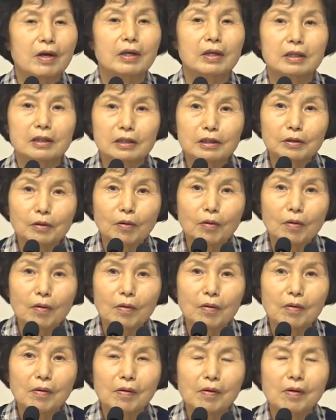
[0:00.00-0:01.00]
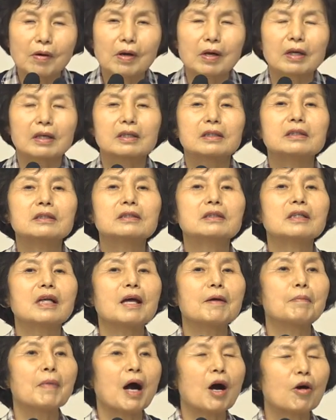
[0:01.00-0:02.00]
그리고
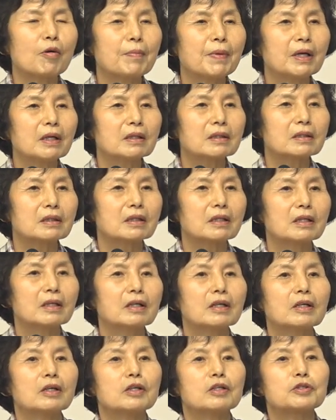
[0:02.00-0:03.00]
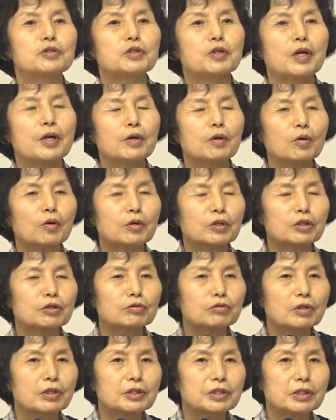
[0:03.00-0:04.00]
그들의 마음에는 죄로
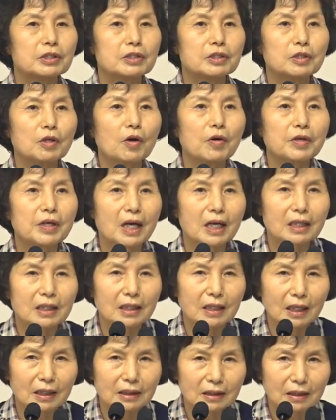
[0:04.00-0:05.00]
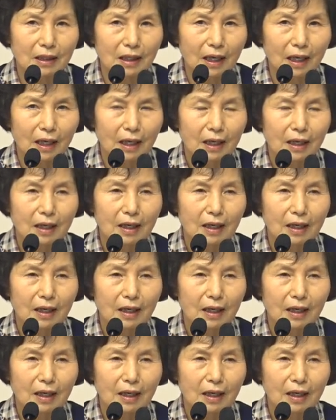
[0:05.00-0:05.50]
기울어지는 성향이라든가